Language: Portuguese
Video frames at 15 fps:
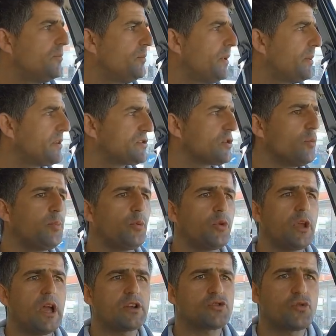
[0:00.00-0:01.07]
para ver se eu
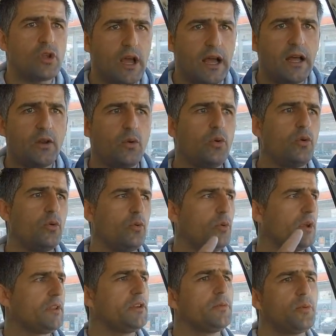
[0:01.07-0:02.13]
podia ajudá-lo
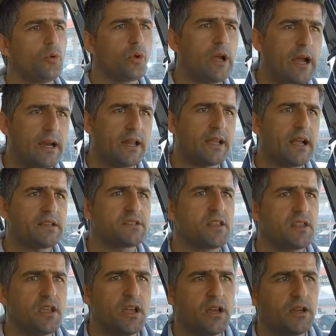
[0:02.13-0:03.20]
em divulgar a casa
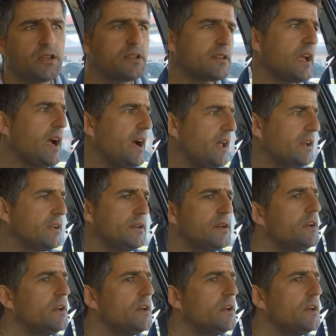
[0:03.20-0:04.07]
dele e tal.